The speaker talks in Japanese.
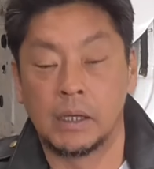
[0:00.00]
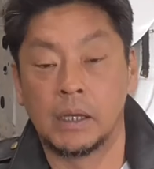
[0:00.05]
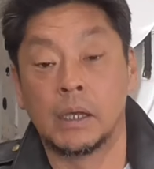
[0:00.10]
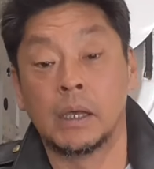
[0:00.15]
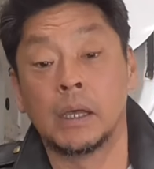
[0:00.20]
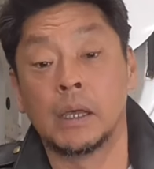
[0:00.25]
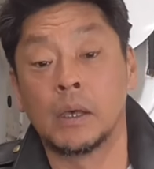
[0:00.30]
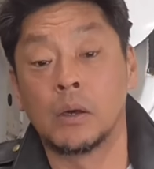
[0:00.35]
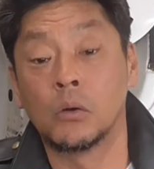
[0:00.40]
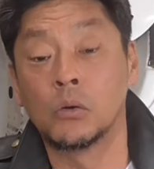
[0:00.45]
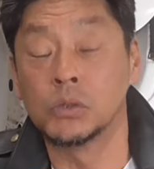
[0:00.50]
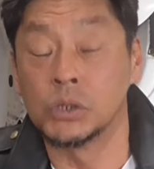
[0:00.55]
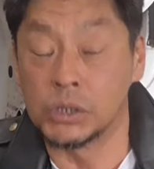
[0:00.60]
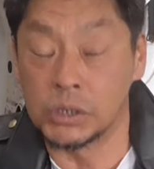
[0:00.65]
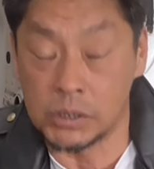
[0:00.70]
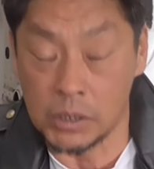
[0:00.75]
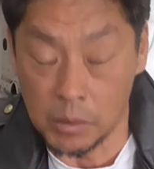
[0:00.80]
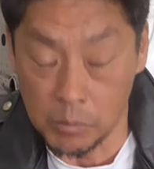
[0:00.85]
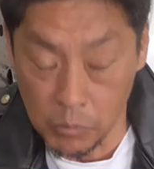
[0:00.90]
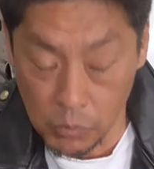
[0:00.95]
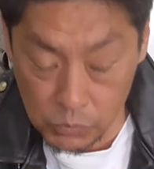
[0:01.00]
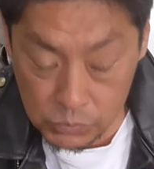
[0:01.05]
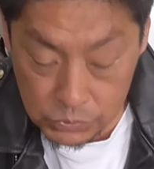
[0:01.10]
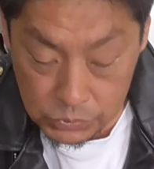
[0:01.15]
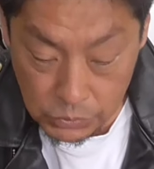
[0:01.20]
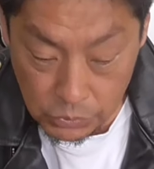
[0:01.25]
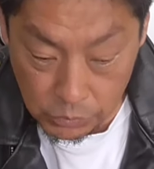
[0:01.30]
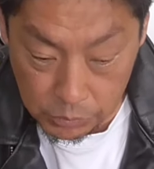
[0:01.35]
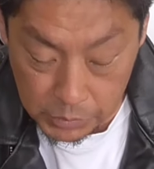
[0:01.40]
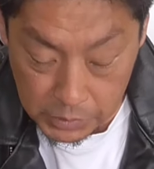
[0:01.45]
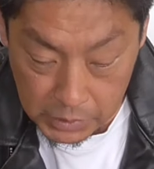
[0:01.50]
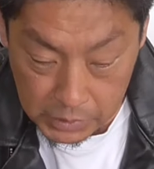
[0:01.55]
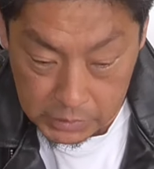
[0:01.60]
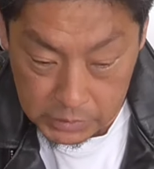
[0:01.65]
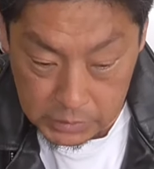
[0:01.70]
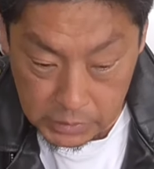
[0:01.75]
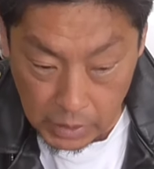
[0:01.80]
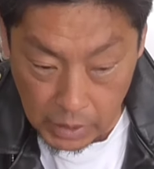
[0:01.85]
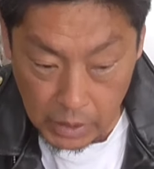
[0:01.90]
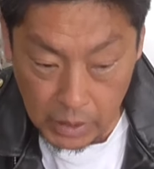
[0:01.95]
えー、本日は木曜日で
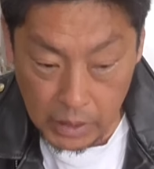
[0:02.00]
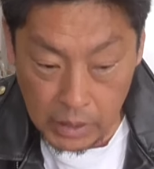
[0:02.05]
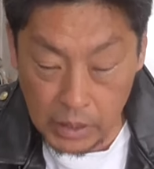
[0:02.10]
すね